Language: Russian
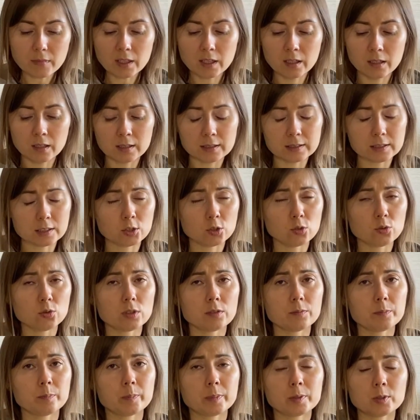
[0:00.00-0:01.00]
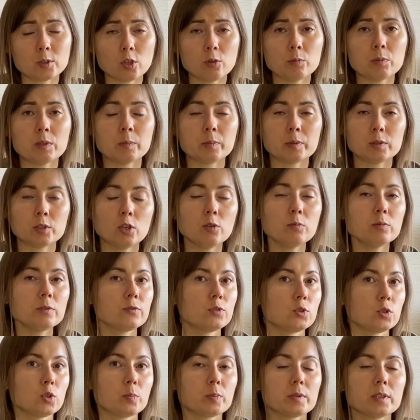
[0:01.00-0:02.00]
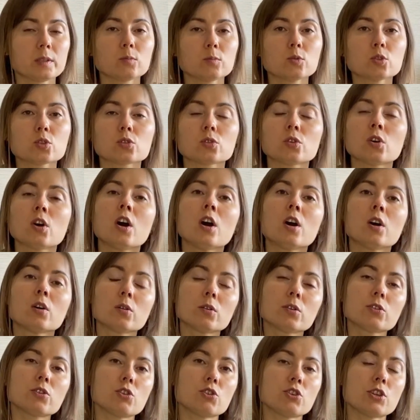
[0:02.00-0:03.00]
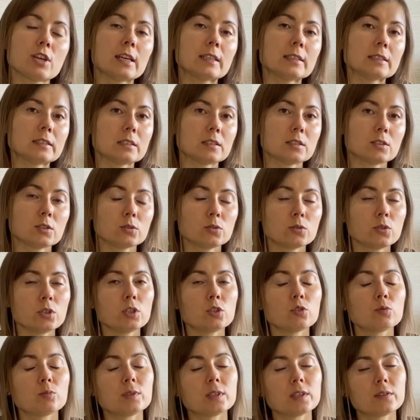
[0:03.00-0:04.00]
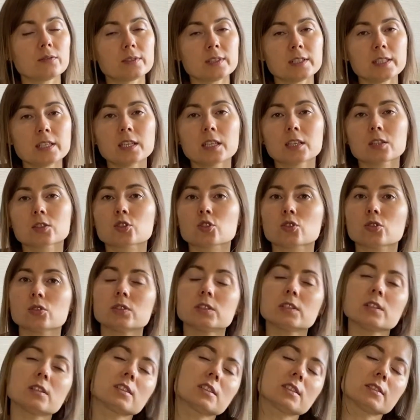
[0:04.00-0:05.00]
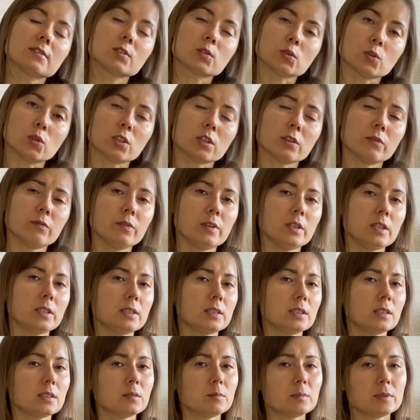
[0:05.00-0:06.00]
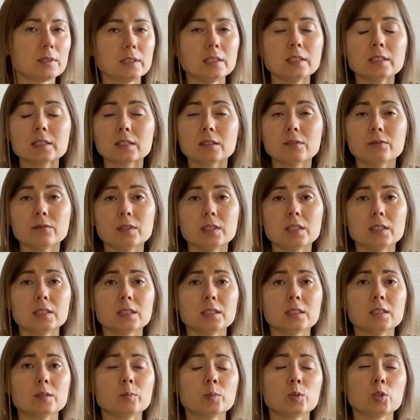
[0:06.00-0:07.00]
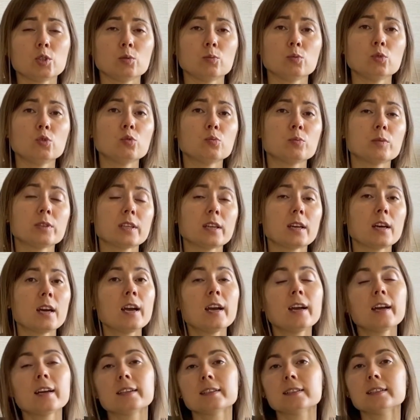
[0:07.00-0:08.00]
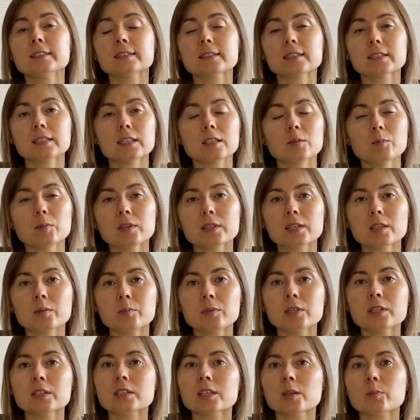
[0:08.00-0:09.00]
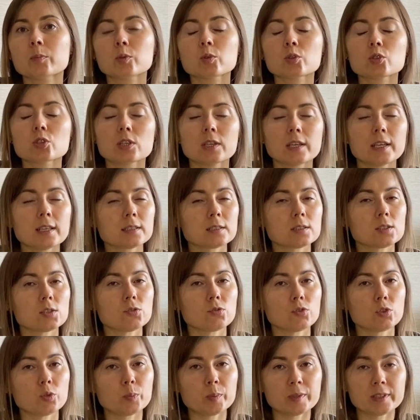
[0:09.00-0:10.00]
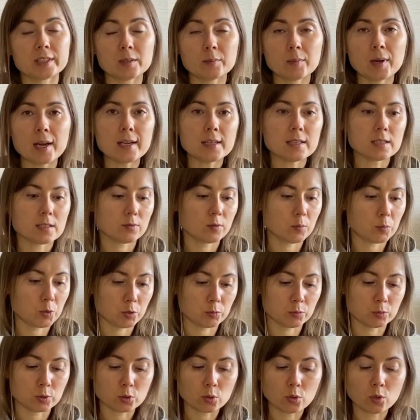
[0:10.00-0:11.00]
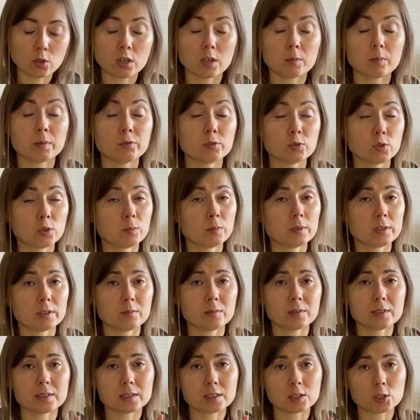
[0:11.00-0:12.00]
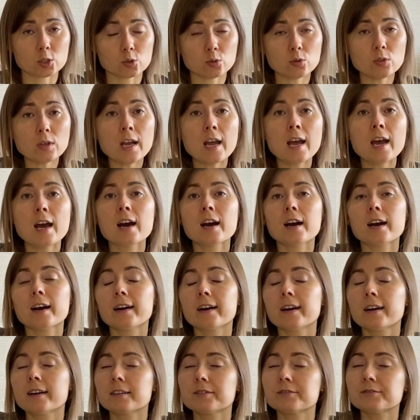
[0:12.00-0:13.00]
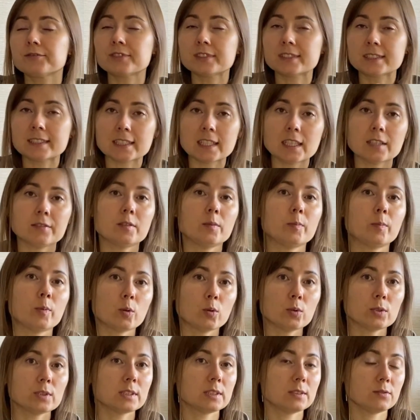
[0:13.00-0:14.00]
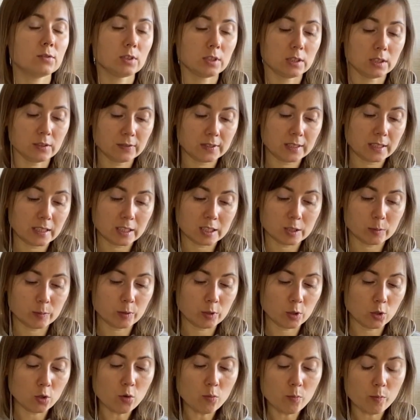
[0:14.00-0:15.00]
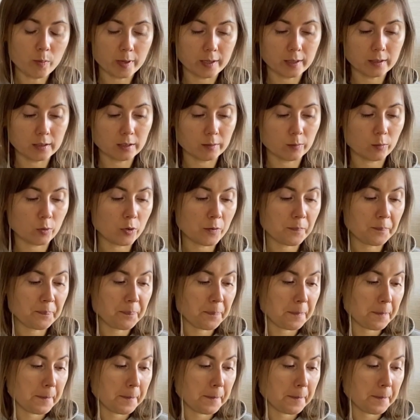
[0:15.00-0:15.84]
а, расскажу там подробно-подробно все, потому что очень часто истории у меня в директ, что делать с высоким ферритином, с низким ферритином, почему у меня низкий гемоглобин, я пью железо, ничего не поднимается. В общем, скоро обо всем этом расскажу. А, все вопросы вот эти все разберем, поэтому